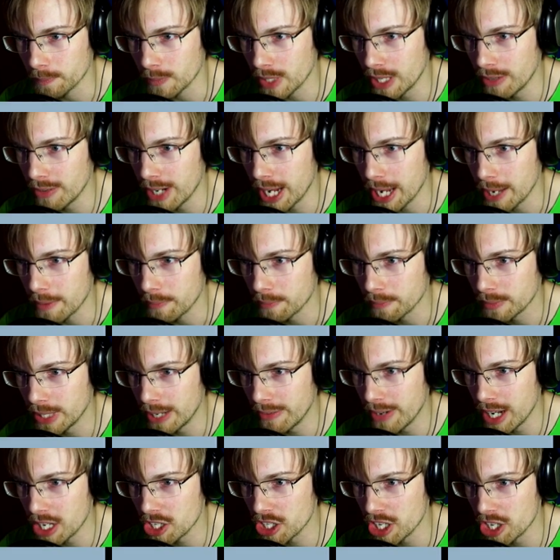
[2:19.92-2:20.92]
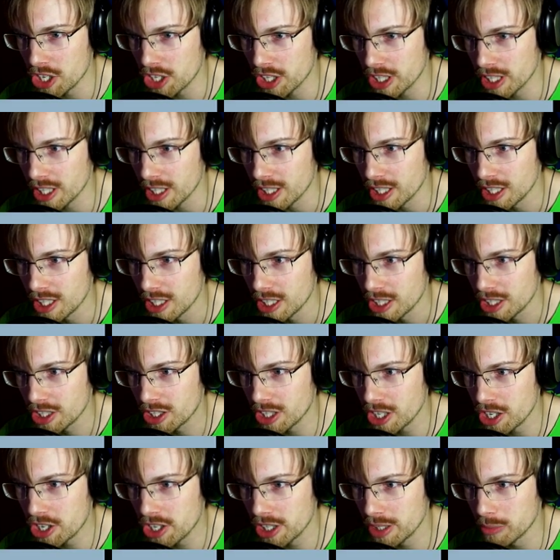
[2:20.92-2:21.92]
Давай, давай, женщина.
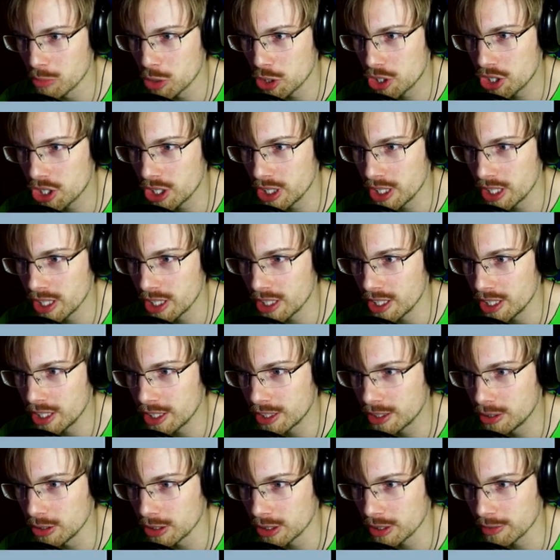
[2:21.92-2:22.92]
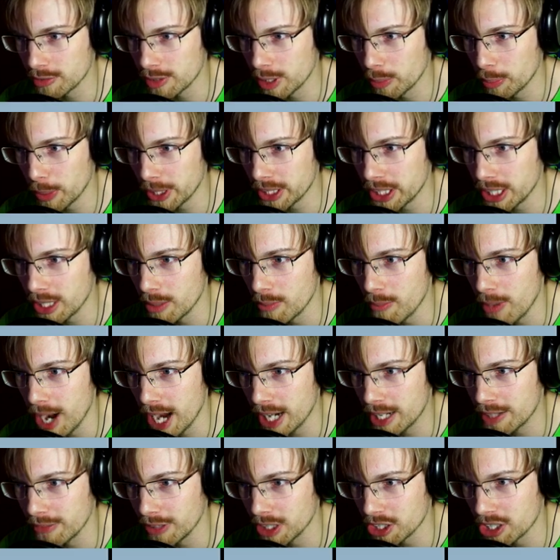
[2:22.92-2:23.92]
Женщина-мужчина или кто ты в колпаке,
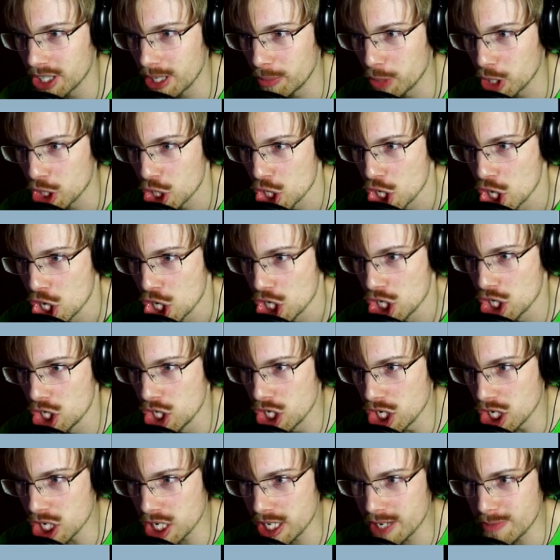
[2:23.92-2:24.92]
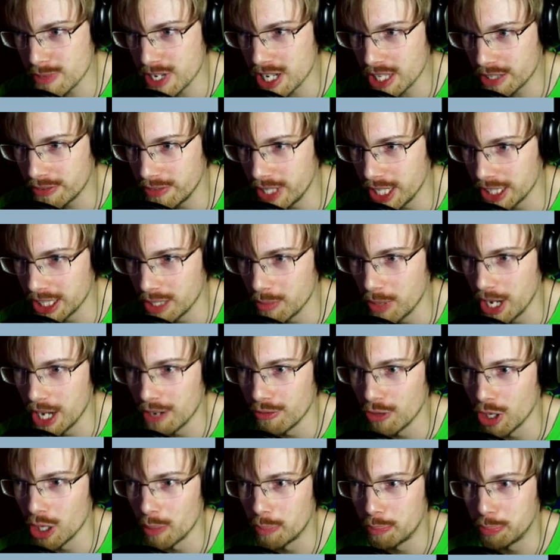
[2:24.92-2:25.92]
маг и волшебник. На тебе, отведай
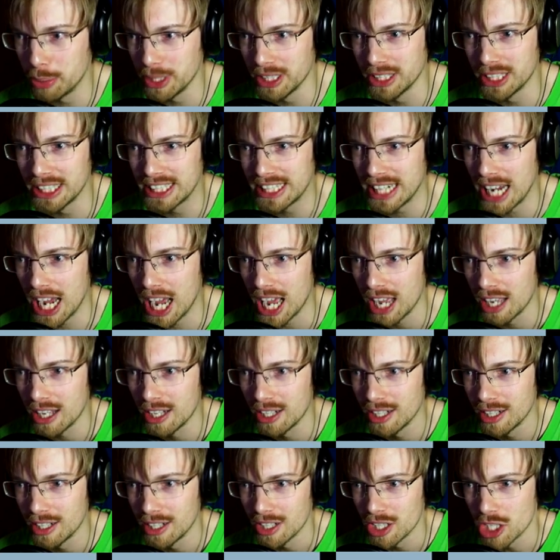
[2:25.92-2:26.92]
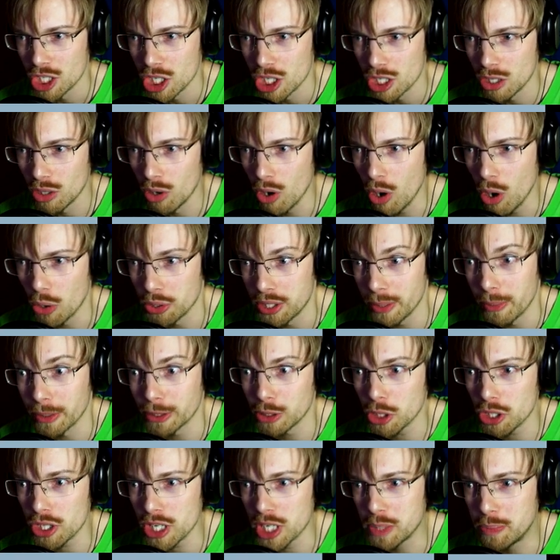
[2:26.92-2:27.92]
моего пинка. О, у тебя
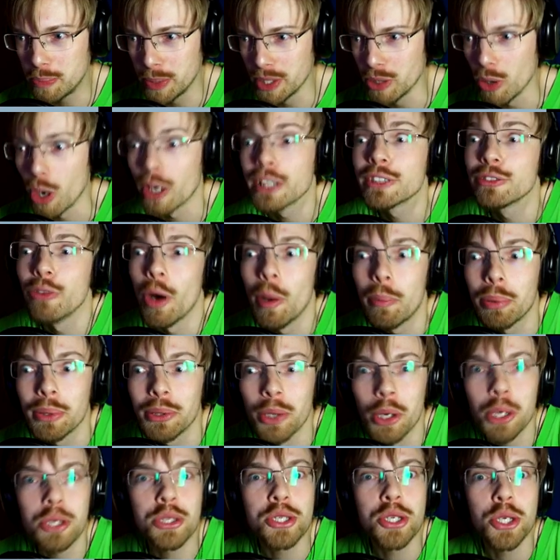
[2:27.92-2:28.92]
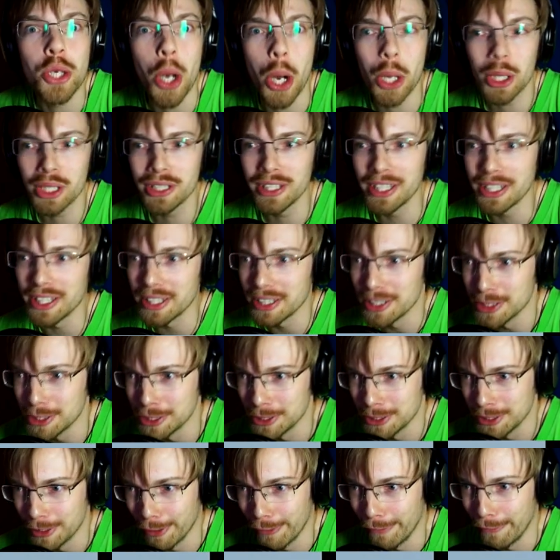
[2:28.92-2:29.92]
тоже есть пинок? Твой пинок черный?
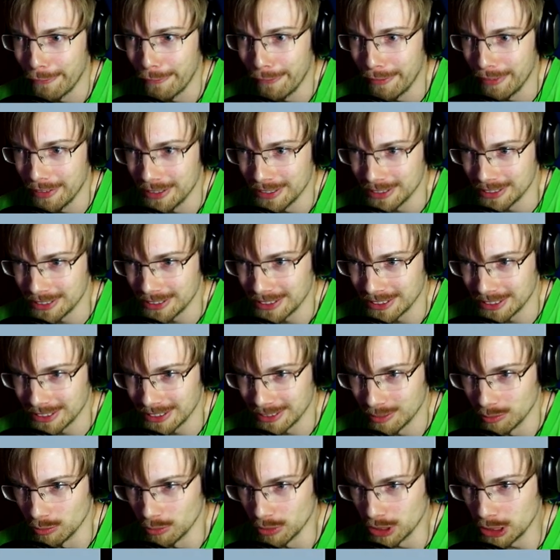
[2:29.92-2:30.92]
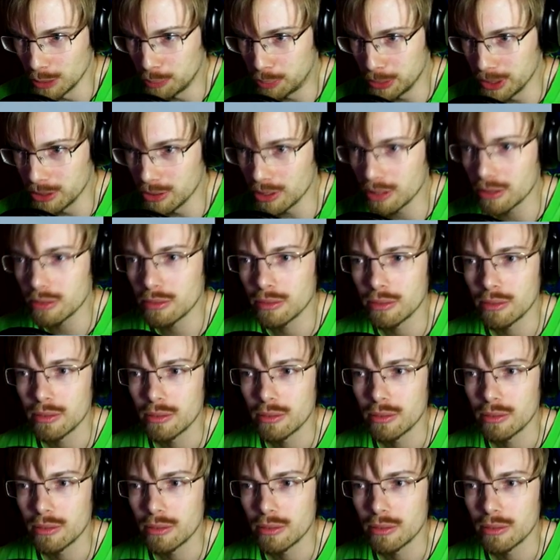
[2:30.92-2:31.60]
Мой пинок...